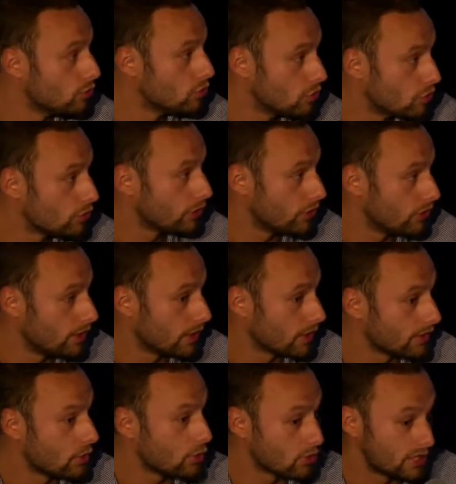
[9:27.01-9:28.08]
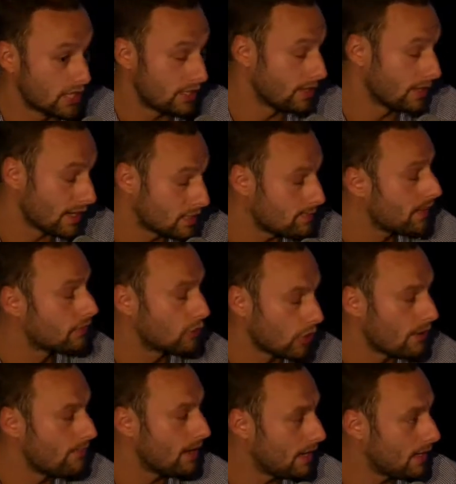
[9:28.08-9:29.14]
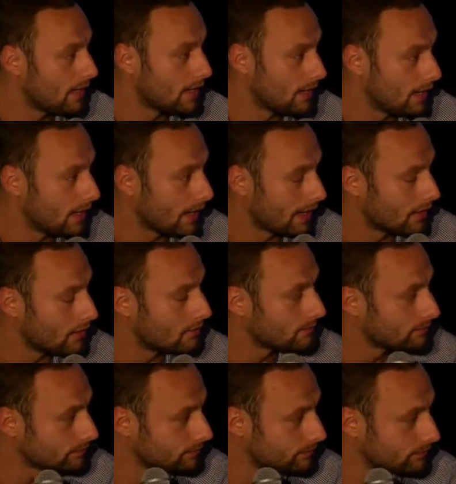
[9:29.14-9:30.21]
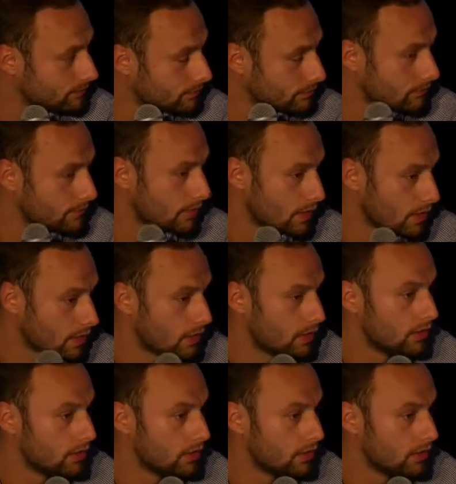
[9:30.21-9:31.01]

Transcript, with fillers: compte d'un coursier qui ne respecterait pas les règles. Côté